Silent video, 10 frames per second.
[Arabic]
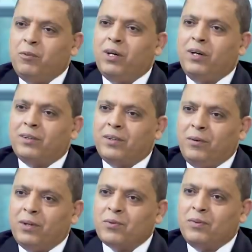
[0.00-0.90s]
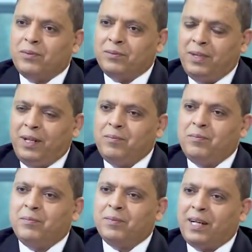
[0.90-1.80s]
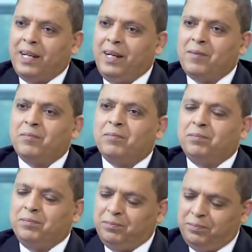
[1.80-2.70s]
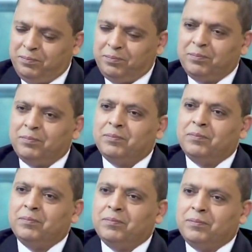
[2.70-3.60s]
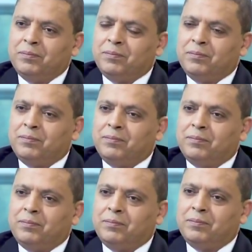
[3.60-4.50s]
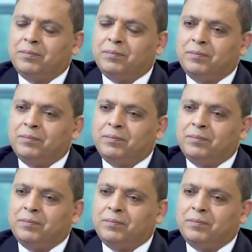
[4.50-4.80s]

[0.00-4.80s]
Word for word: مواقع التواصل نعم مواقع كلام. التواصل والفضائيات وغير ذلك